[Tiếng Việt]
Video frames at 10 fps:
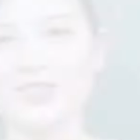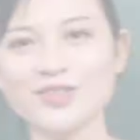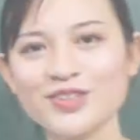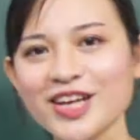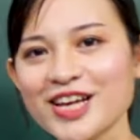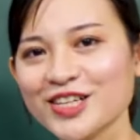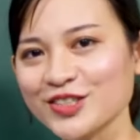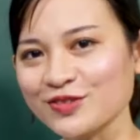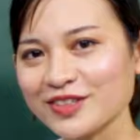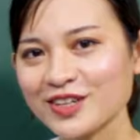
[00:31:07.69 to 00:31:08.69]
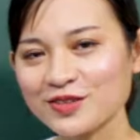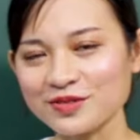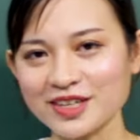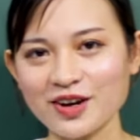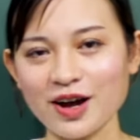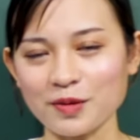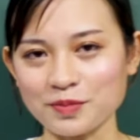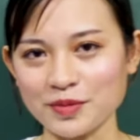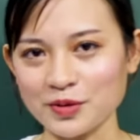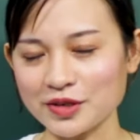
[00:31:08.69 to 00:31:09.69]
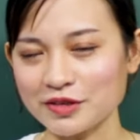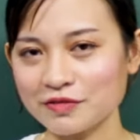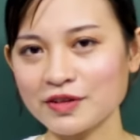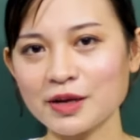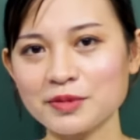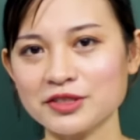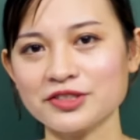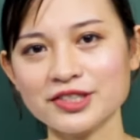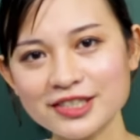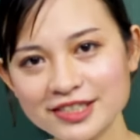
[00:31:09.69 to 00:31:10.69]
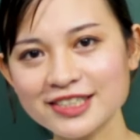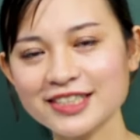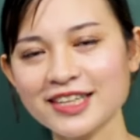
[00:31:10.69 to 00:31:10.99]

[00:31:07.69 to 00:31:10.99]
Rồi, chúng ta cùng nhau học mẫu ngữ pháp thứ tư.